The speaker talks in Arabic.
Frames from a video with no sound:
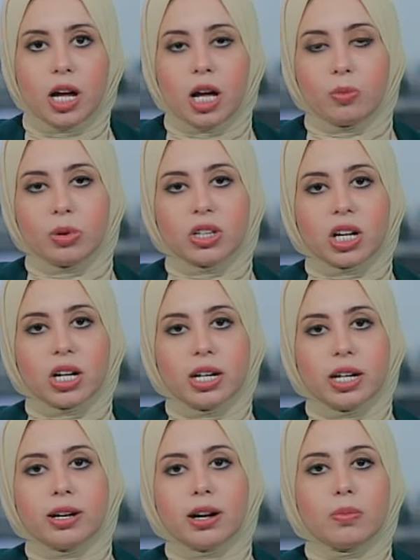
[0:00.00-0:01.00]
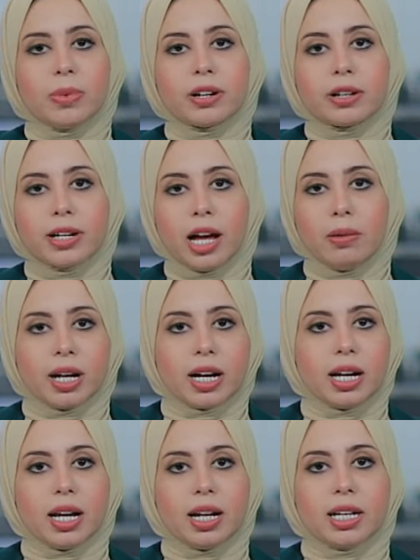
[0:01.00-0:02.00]
بتقرير البرنامج
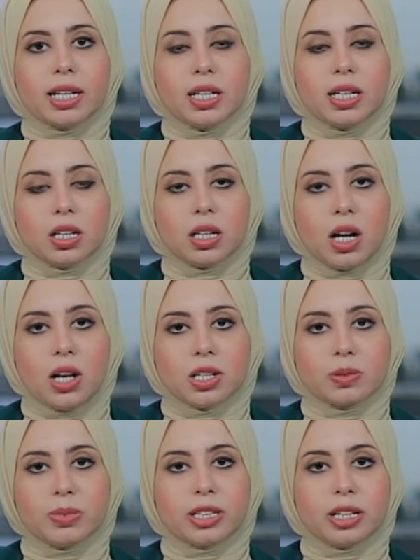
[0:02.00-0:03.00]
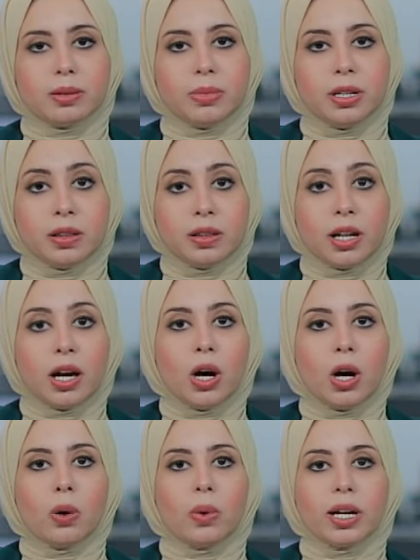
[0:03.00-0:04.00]
العلاجي الخاص بالتلميذ
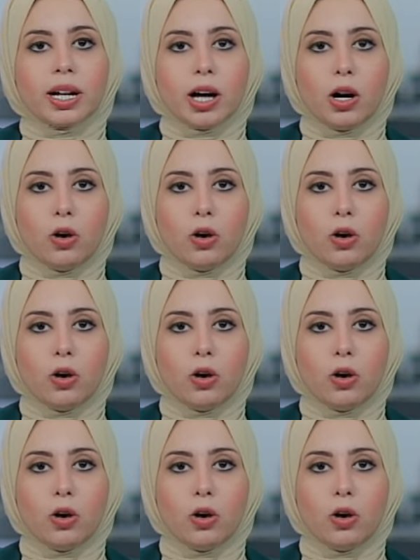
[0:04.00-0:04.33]
ونجاحه